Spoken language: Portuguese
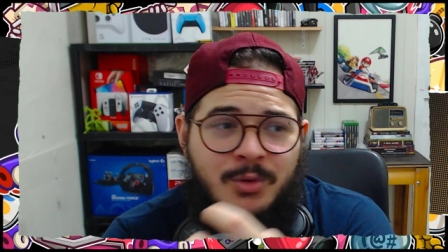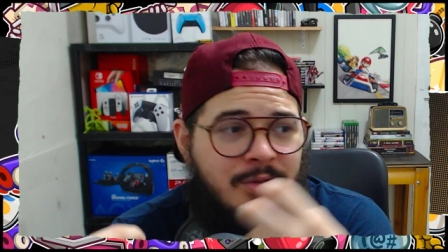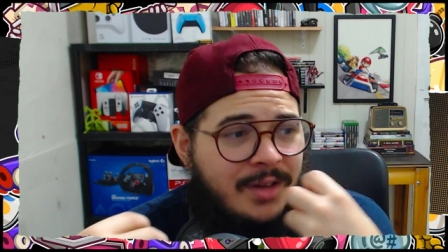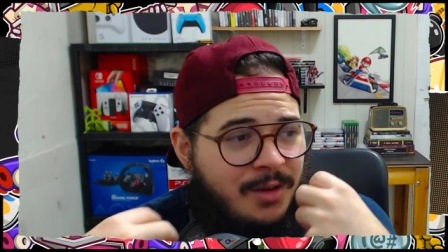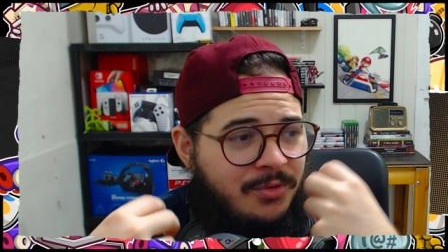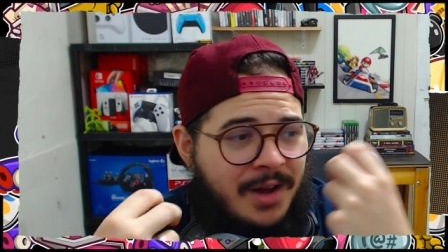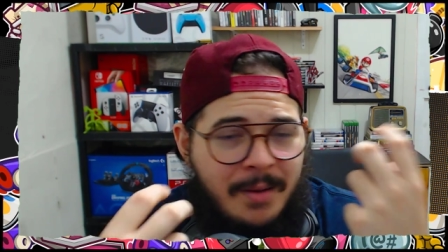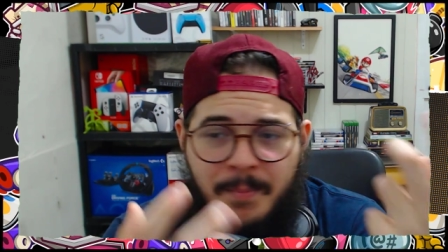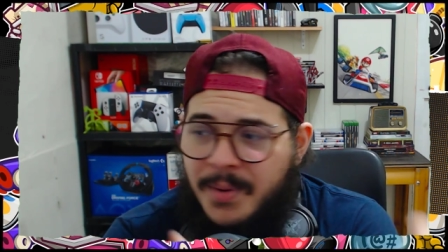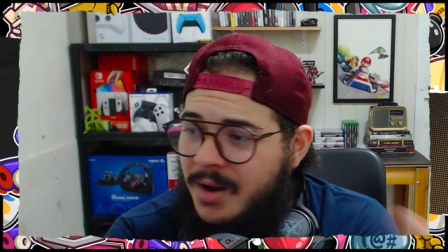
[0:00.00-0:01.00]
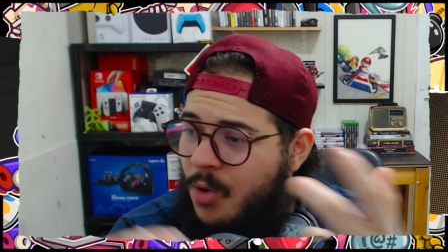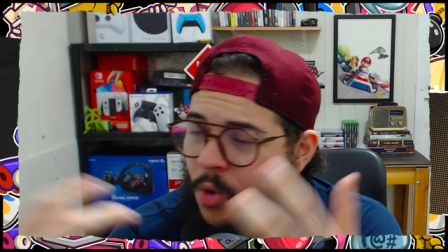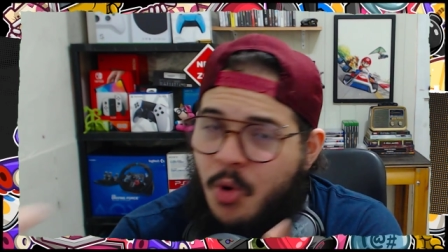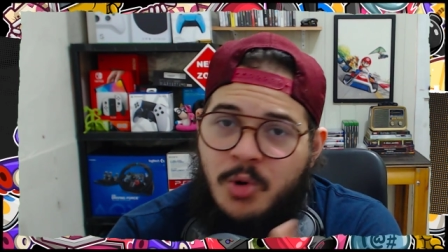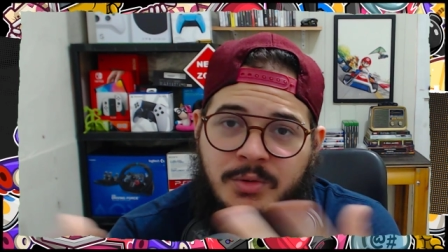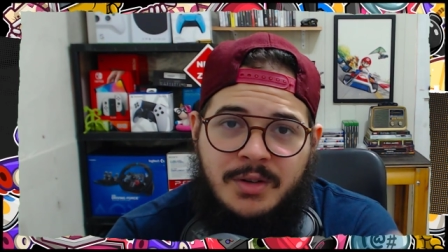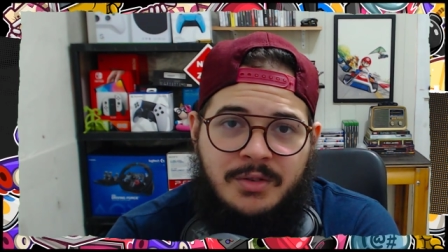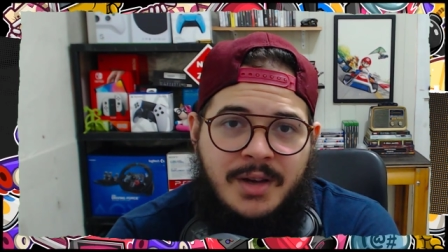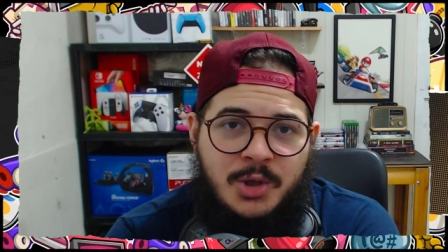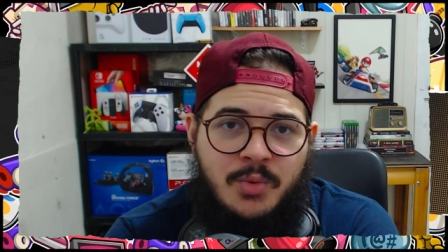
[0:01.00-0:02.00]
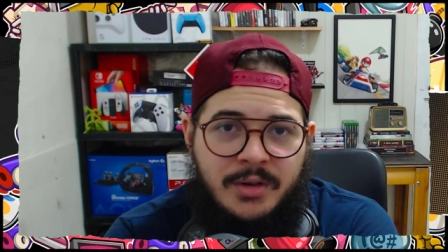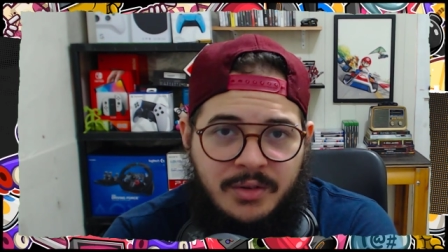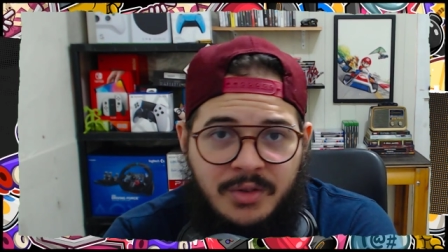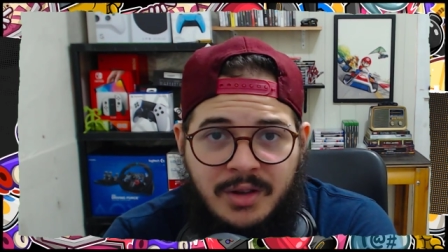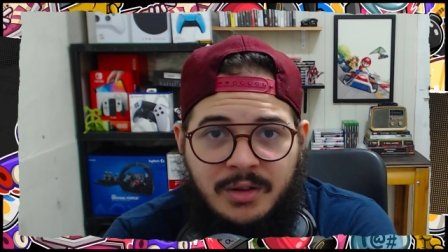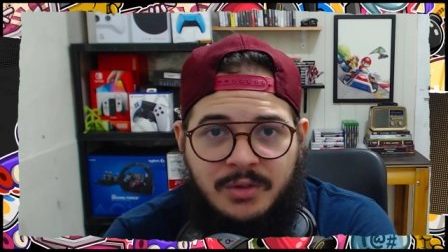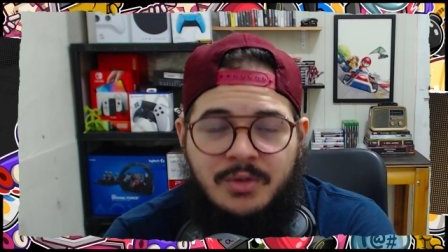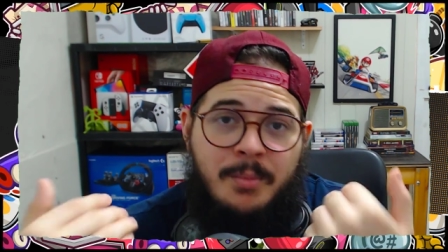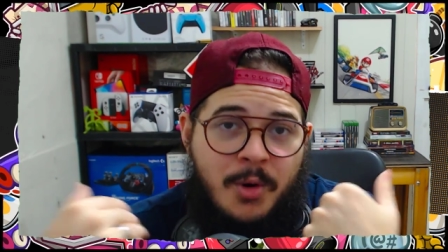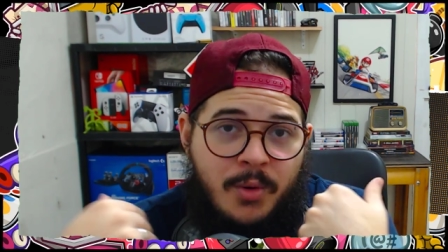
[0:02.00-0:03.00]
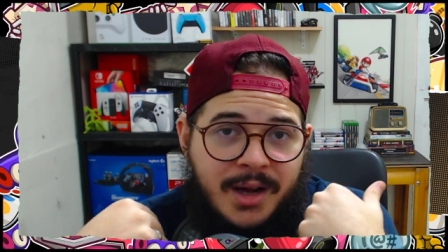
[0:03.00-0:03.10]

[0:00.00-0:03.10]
nos enviar para outras networkzinhas. No meu